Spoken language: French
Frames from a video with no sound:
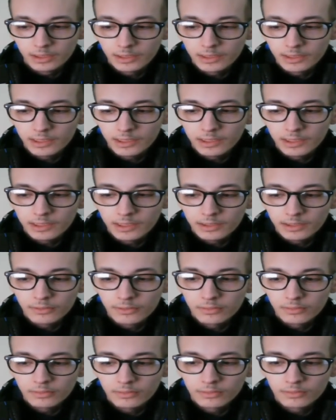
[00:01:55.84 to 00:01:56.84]
Et
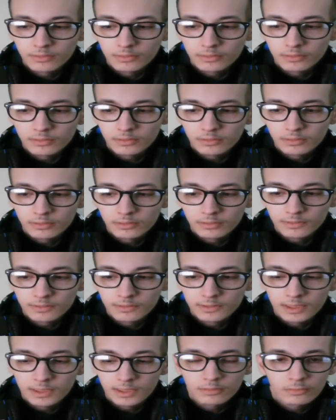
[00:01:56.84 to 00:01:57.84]
donc,
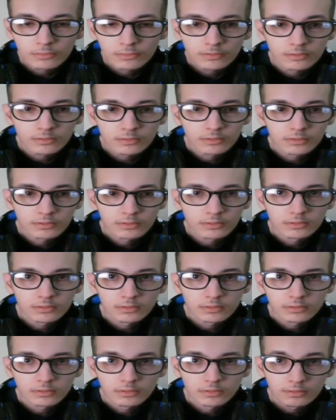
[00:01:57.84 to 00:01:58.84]
tellement
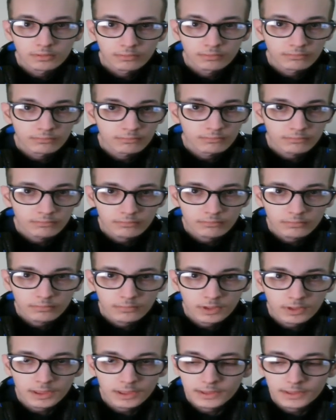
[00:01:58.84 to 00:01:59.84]
que
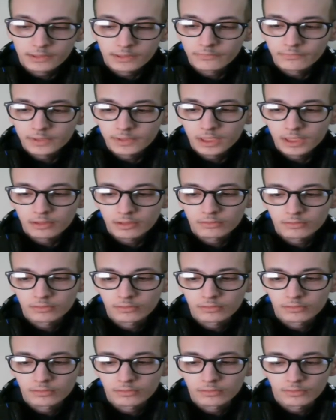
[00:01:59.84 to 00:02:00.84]
a était fière
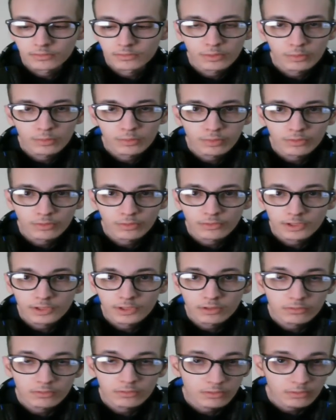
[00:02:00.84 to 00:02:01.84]
de son projet,
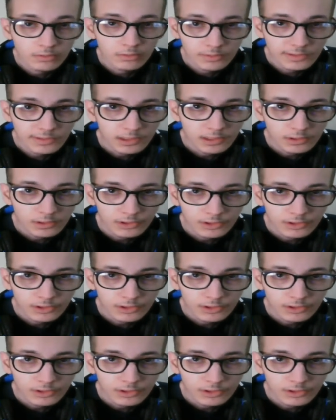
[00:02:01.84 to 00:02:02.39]
en gros, c'est une